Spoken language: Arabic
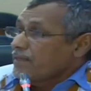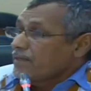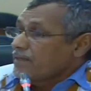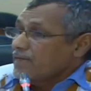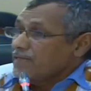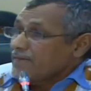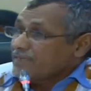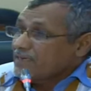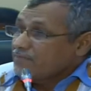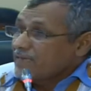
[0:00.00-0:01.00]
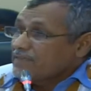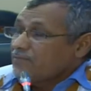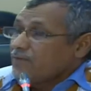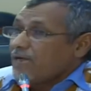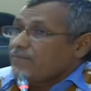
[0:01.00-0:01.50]
هذا ما تري ما تري
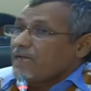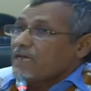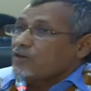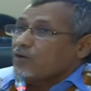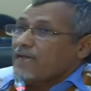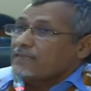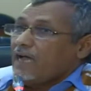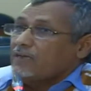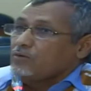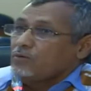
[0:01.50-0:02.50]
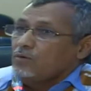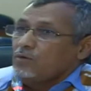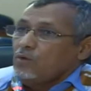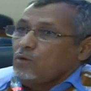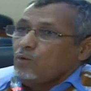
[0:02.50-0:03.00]
ما, يلا يقاضى عنه
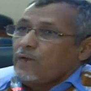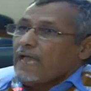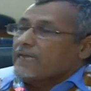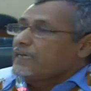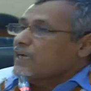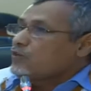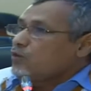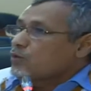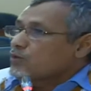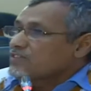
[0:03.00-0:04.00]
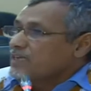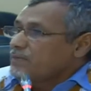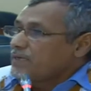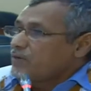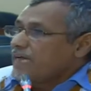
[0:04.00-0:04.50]
ولا يلا ناخذ عروسنا
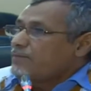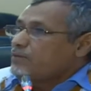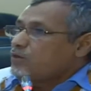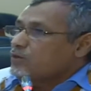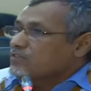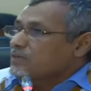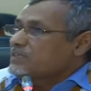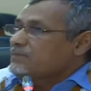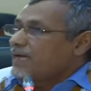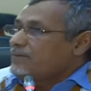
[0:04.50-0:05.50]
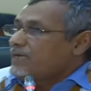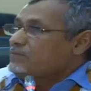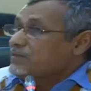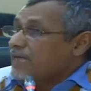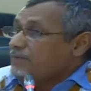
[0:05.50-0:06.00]
به ولا نمدح عروسنا بشيء ما, ما
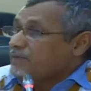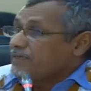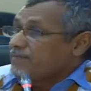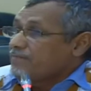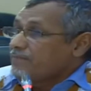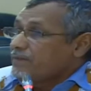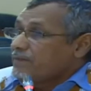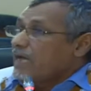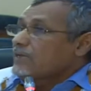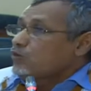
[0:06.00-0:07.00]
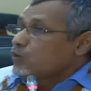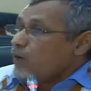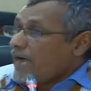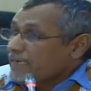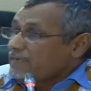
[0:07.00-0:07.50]
ينتدح به يلا نقولوا
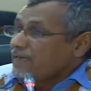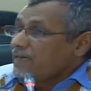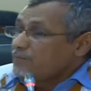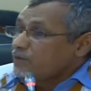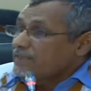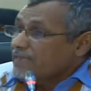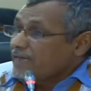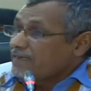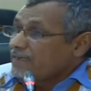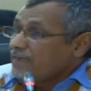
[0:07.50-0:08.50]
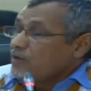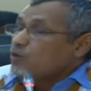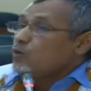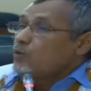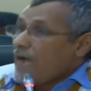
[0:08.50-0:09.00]
حقنا اهل موريتان
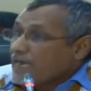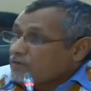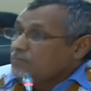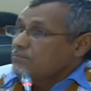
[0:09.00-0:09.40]
قولوا حقهم